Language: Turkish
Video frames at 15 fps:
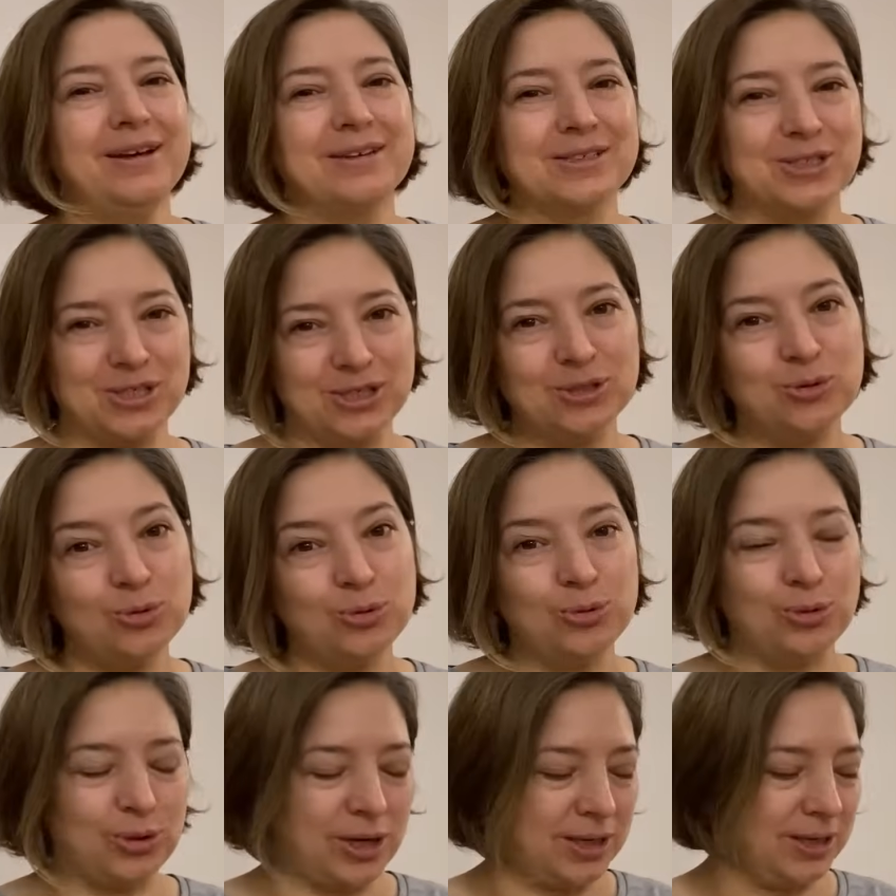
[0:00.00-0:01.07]
sıkıntı
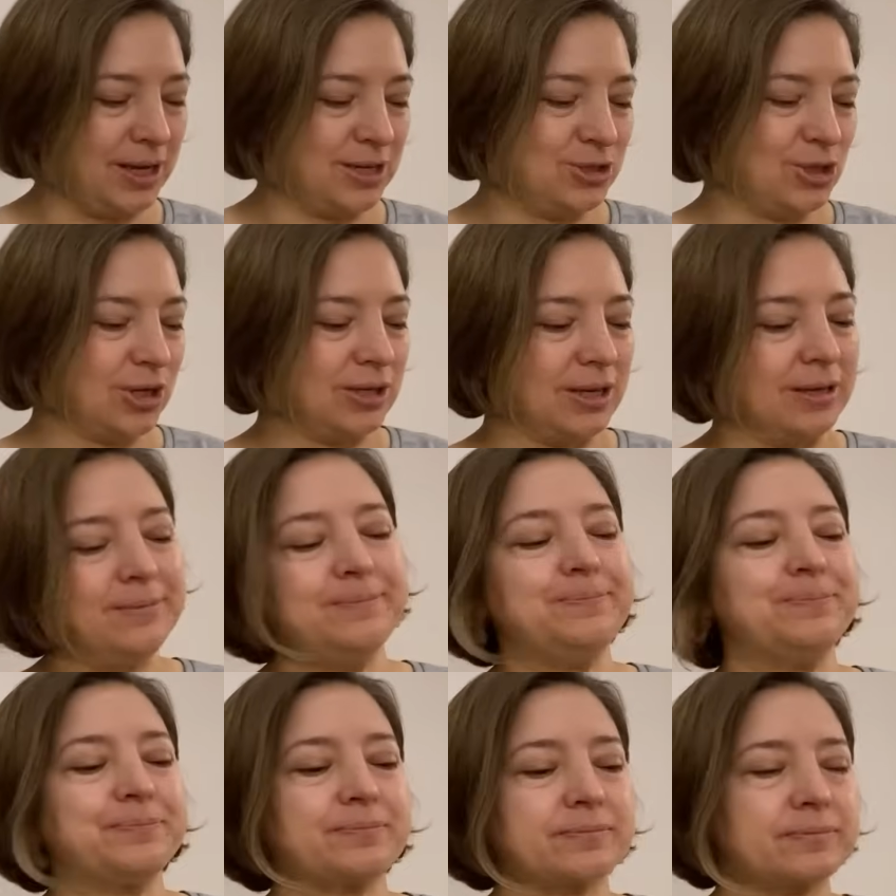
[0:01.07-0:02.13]
oluyor yani gerçekten.
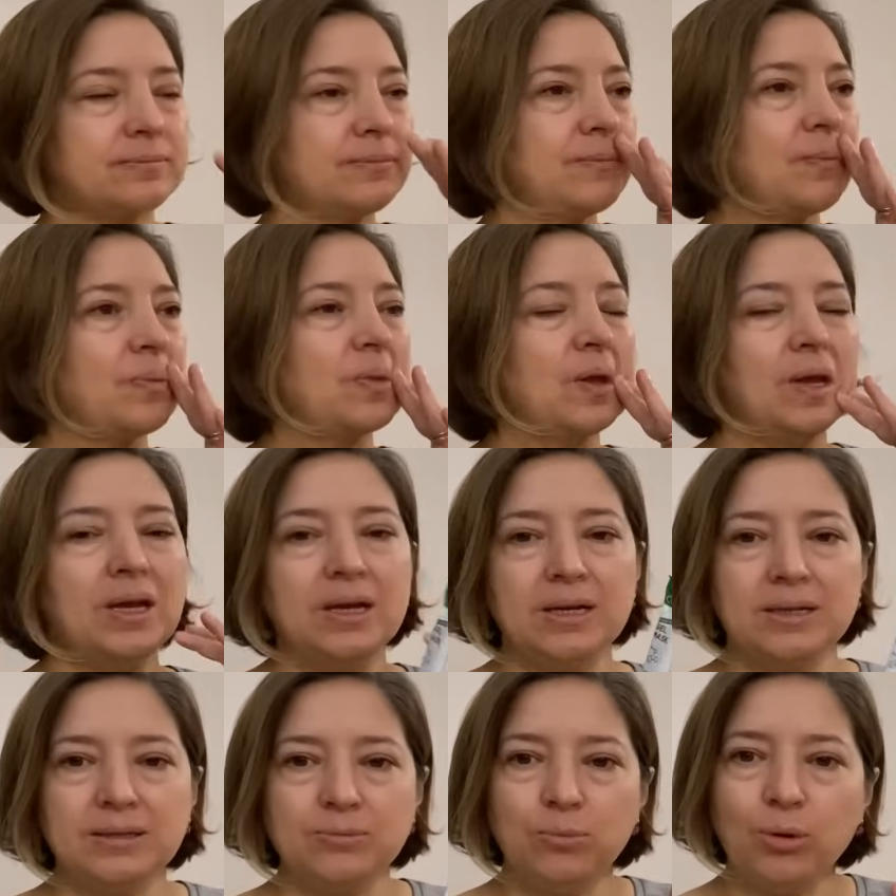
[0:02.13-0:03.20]

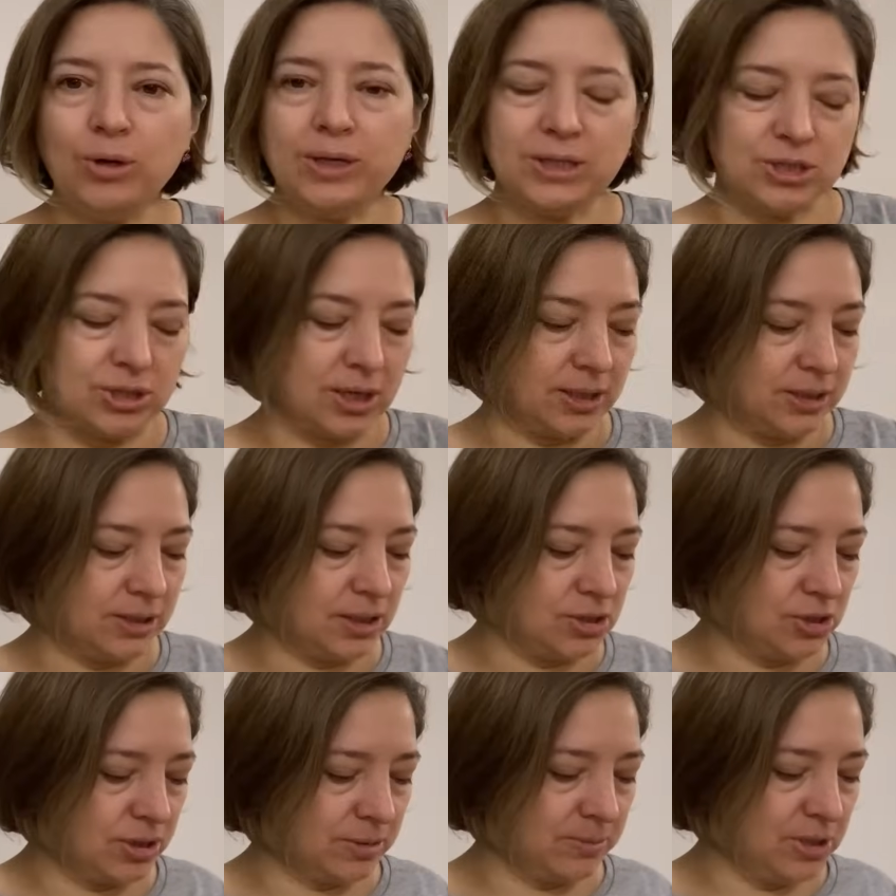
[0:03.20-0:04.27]
Böyle işte
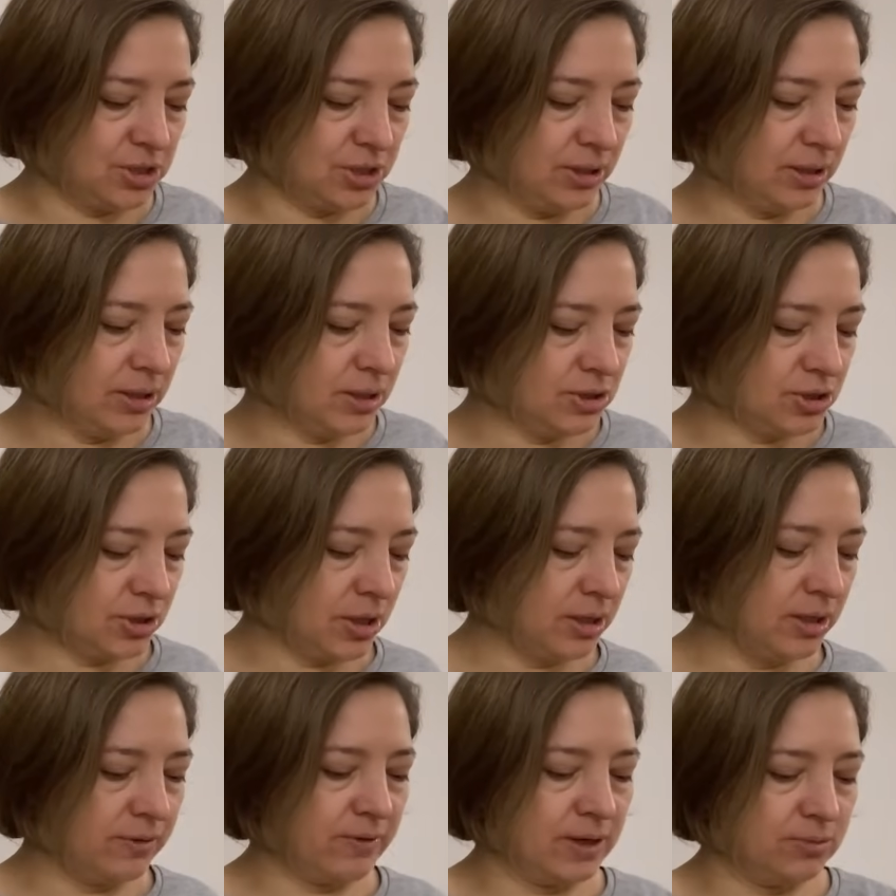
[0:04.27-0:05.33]
arkadaşlarım. İçinde kaç
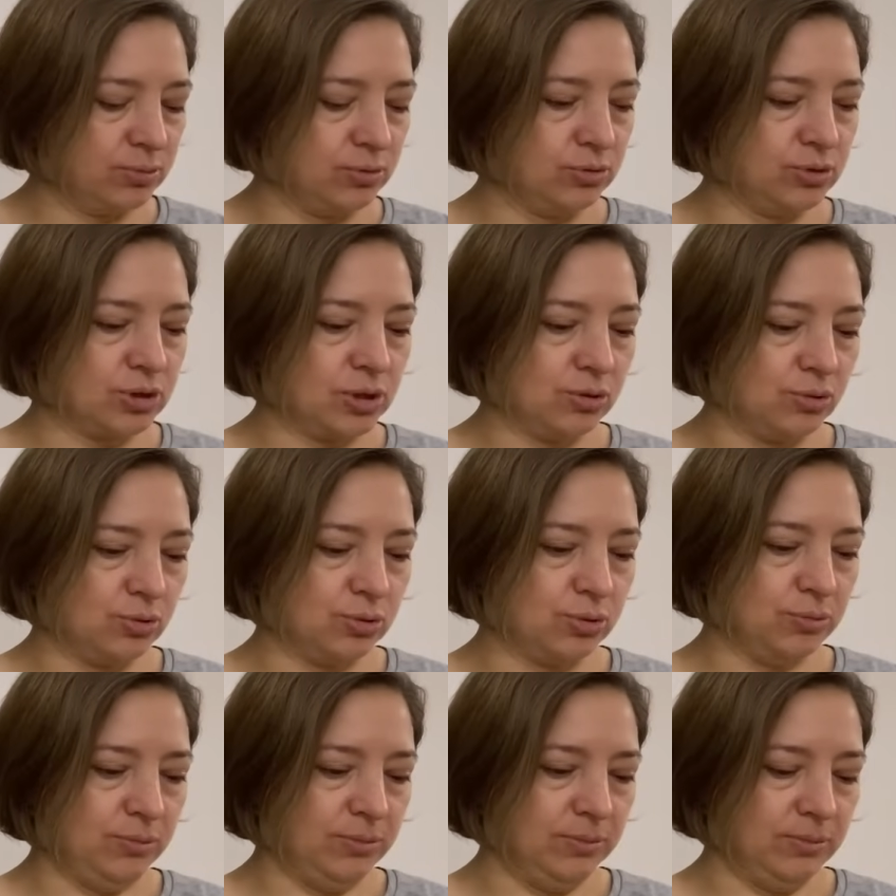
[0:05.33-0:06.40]
tane var bunun
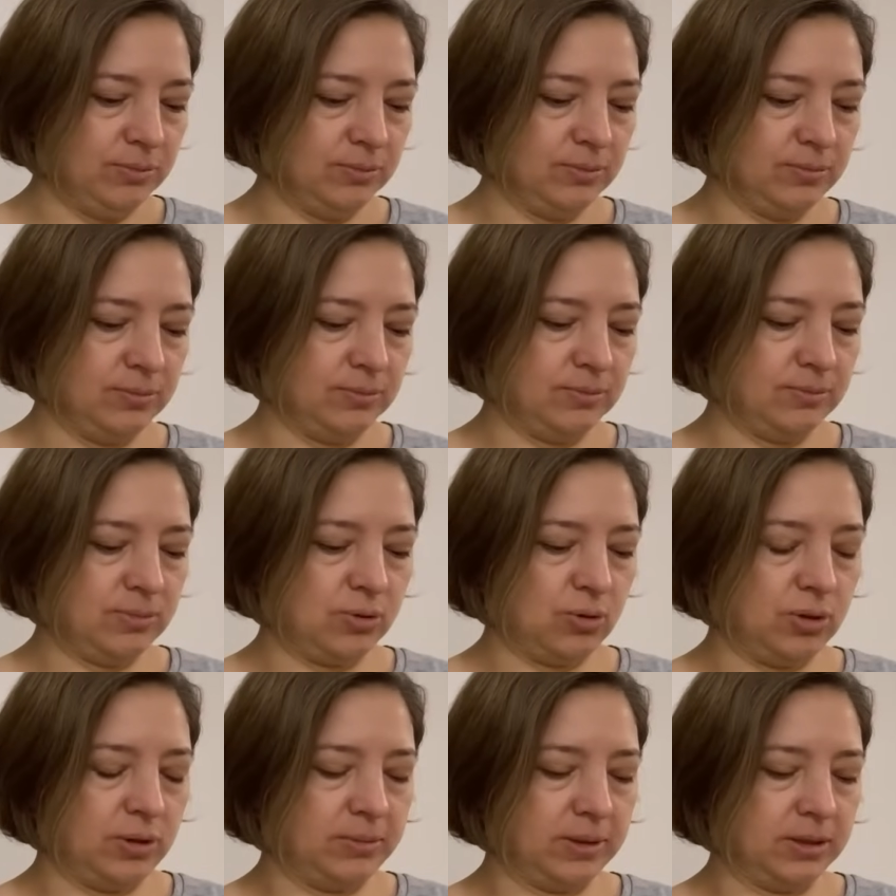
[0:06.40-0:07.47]
Cansucuğum?
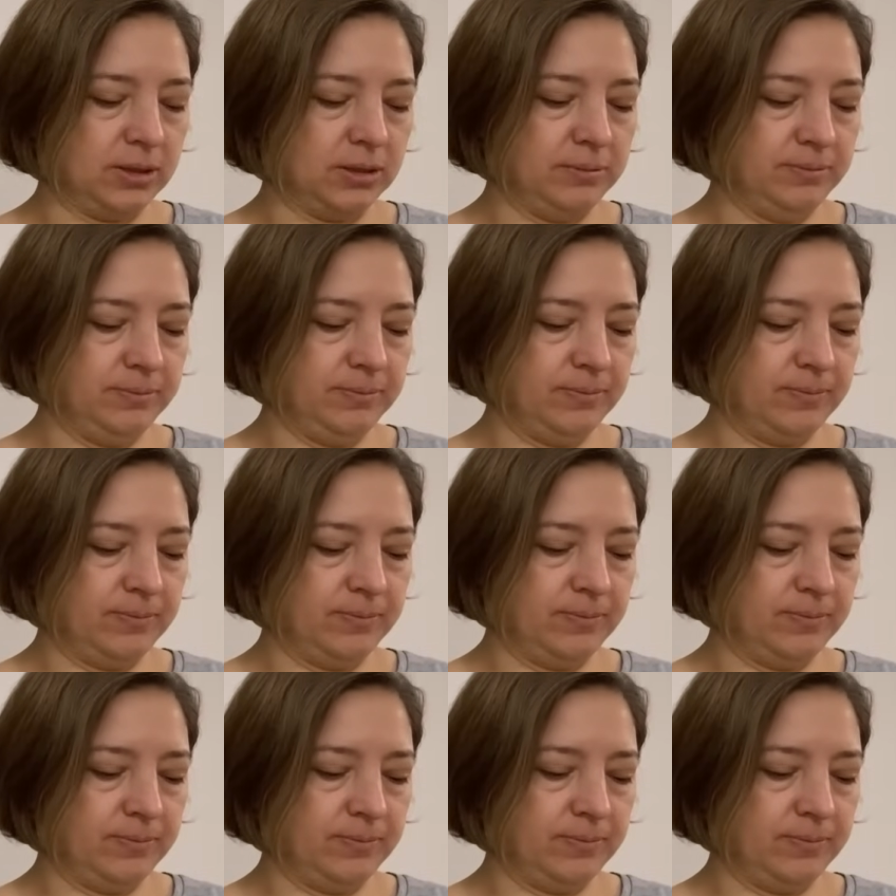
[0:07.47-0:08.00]
Söyle bakalım.